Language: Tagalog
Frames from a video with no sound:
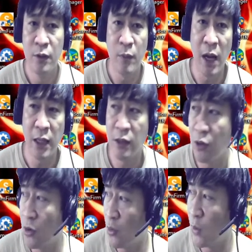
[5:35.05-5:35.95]

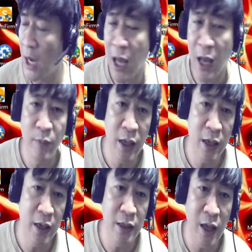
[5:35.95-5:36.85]
Pangatlo, wala kang
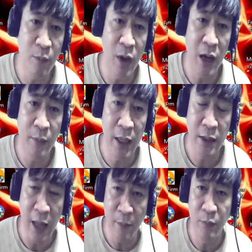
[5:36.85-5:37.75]
makikita ang mga
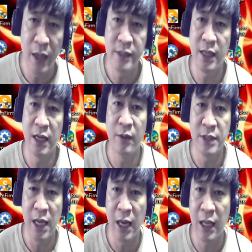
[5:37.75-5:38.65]
tambay sa
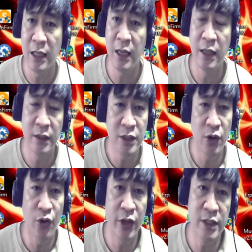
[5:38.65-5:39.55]
sa kalye ng
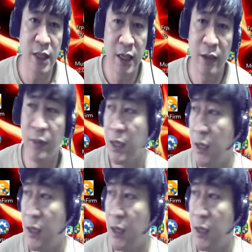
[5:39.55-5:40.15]
disoras ng gabi.